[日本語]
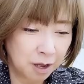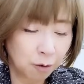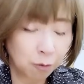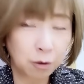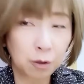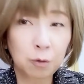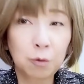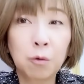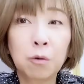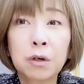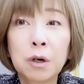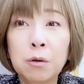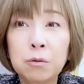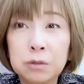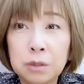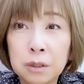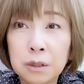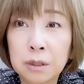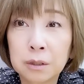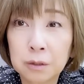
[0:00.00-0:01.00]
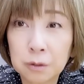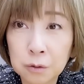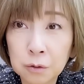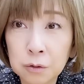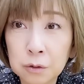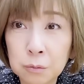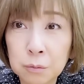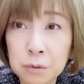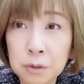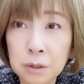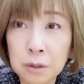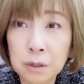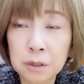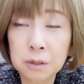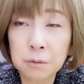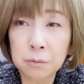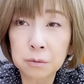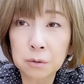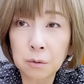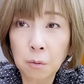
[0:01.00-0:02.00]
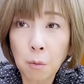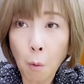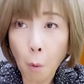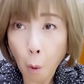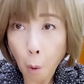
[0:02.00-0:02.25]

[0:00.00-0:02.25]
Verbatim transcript: これ効果音じゃないですよ、自分で出してますよ。